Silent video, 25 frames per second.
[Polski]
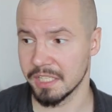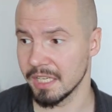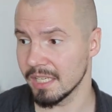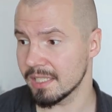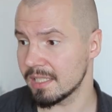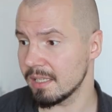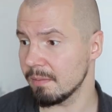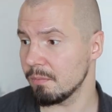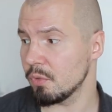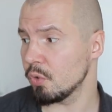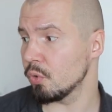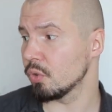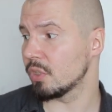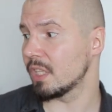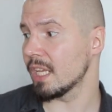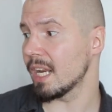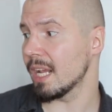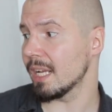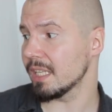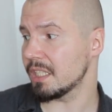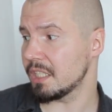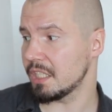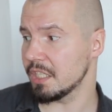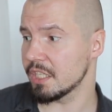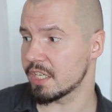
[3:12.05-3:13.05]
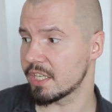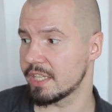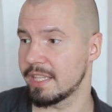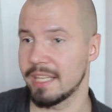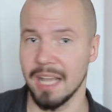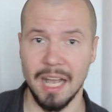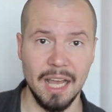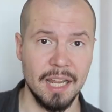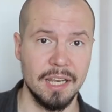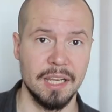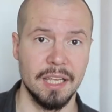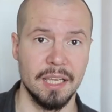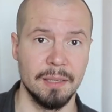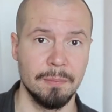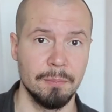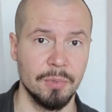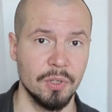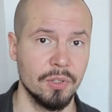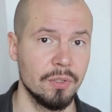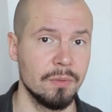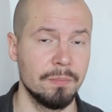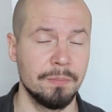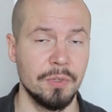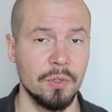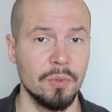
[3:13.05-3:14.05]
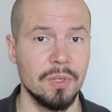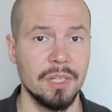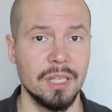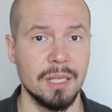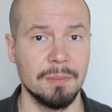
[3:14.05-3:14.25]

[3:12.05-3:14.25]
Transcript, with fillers: czasem utracisz dane, bo były